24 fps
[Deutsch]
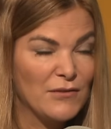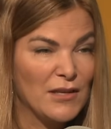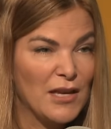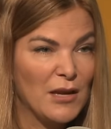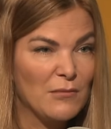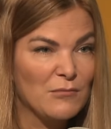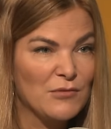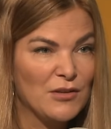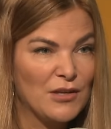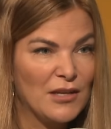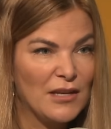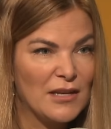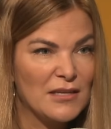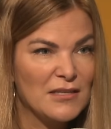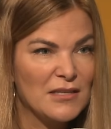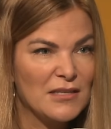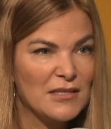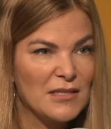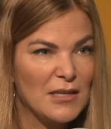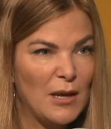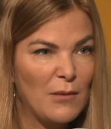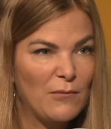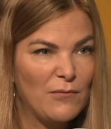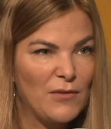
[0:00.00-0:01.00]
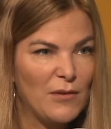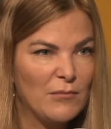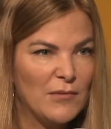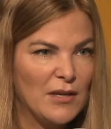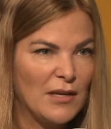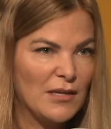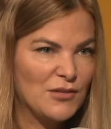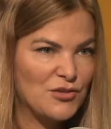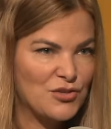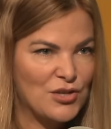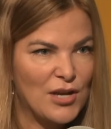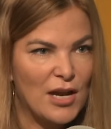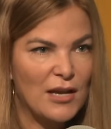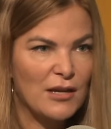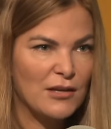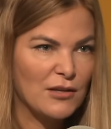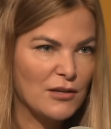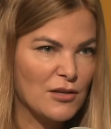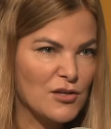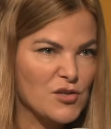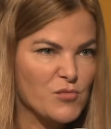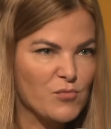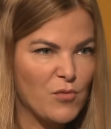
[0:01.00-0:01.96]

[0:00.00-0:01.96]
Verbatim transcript: weil Cameron Diaz ist in dem Film die schlanke,